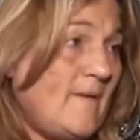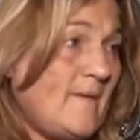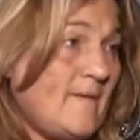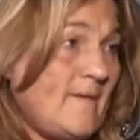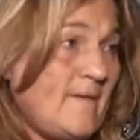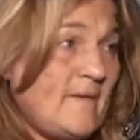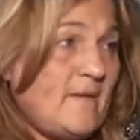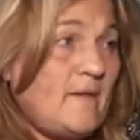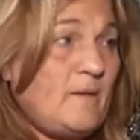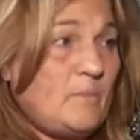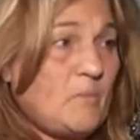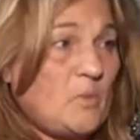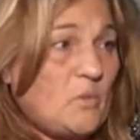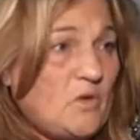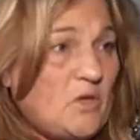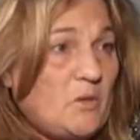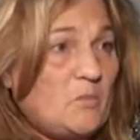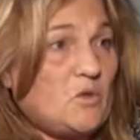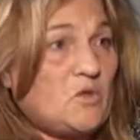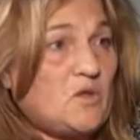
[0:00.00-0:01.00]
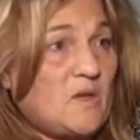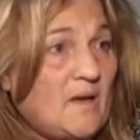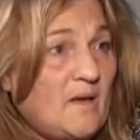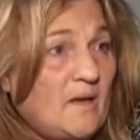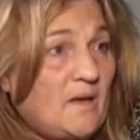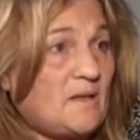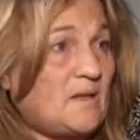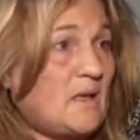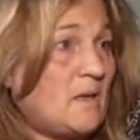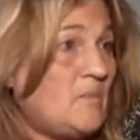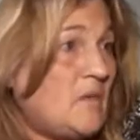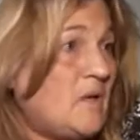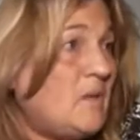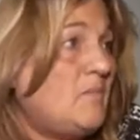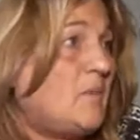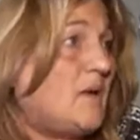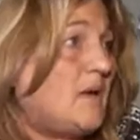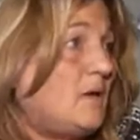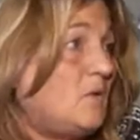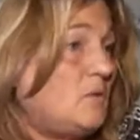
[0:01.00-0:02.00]
y pudimos traer
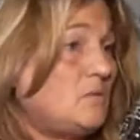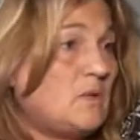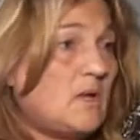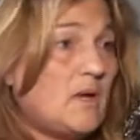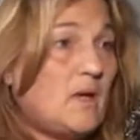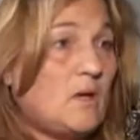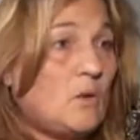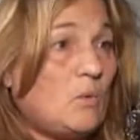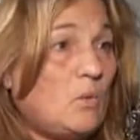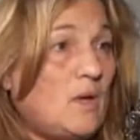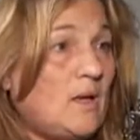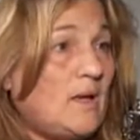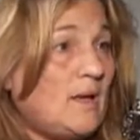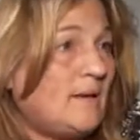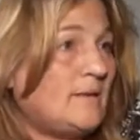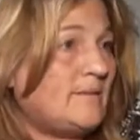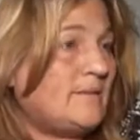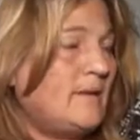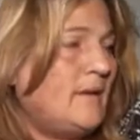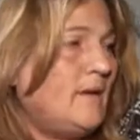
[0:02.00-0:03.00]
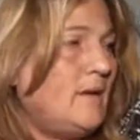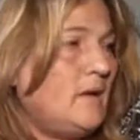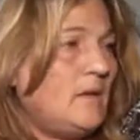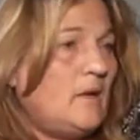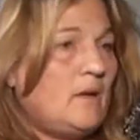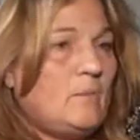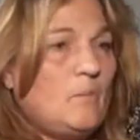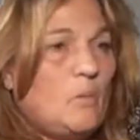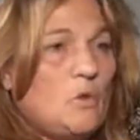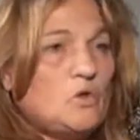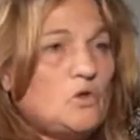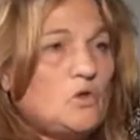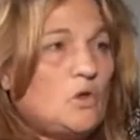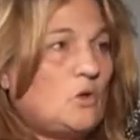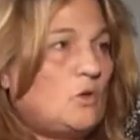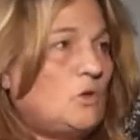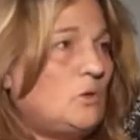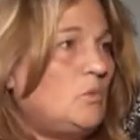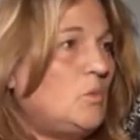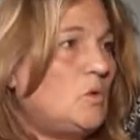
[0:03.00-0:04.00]
también para otras escuelas
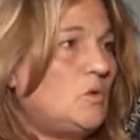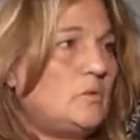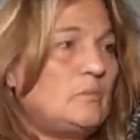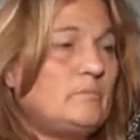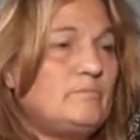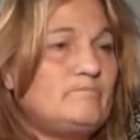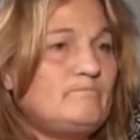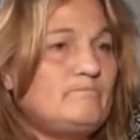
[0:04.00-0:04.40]
montos como